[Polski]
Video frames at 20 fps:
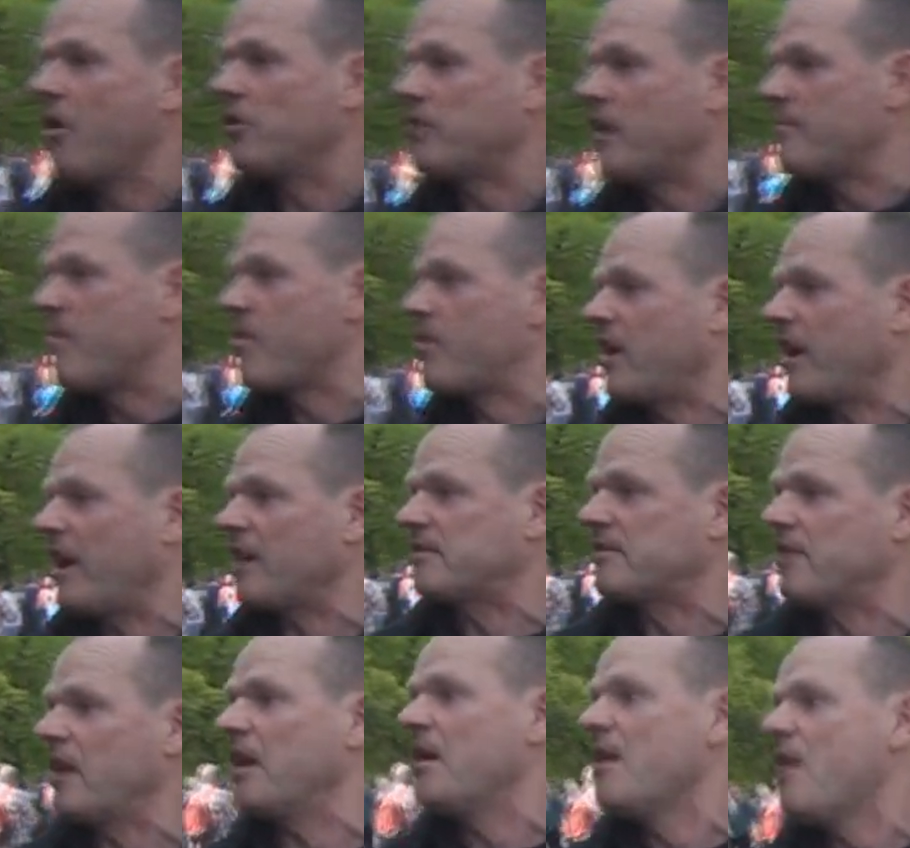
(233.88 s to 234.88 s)
o
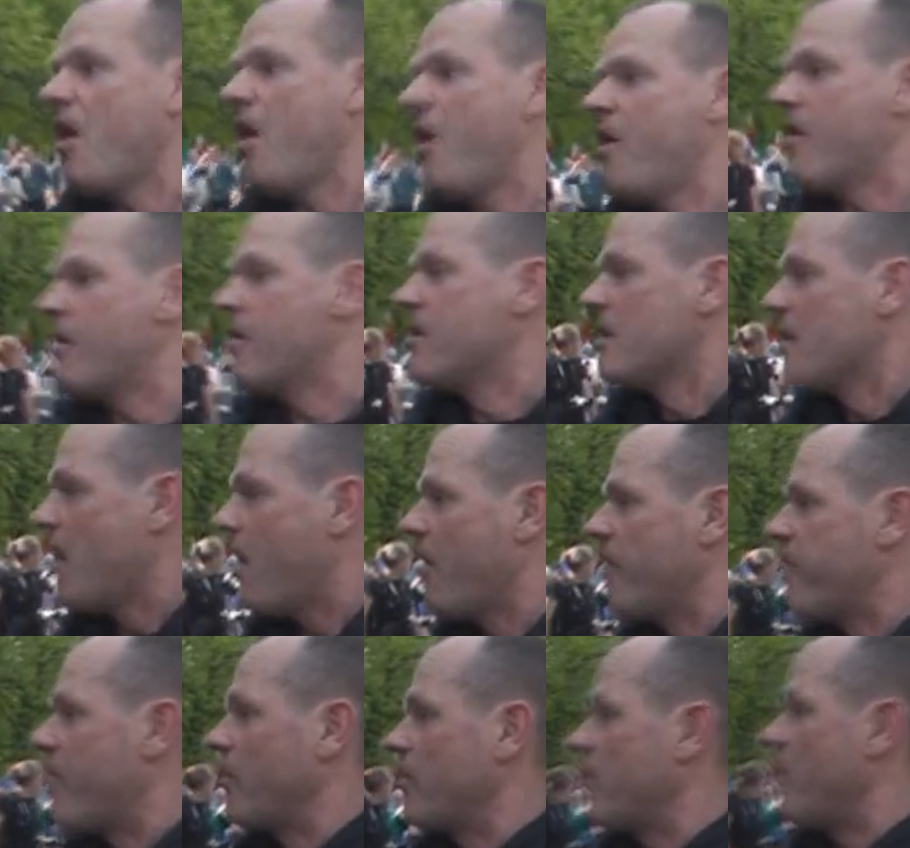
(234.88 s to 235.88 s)
demokrację, o,
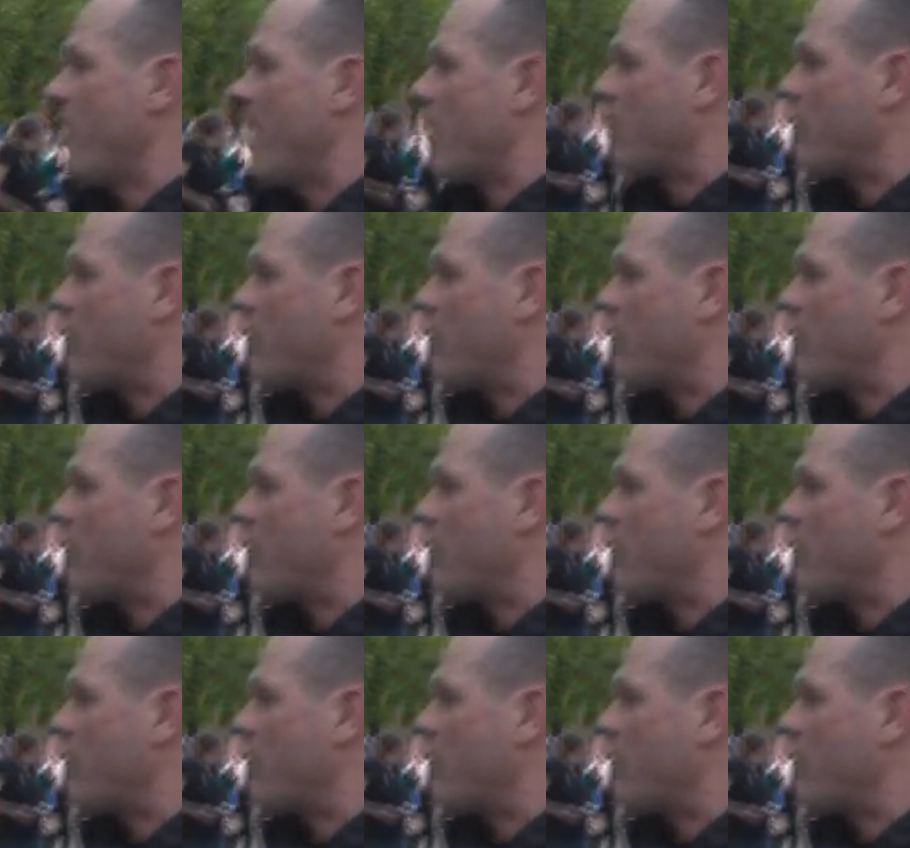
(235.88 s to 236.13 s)
o wolną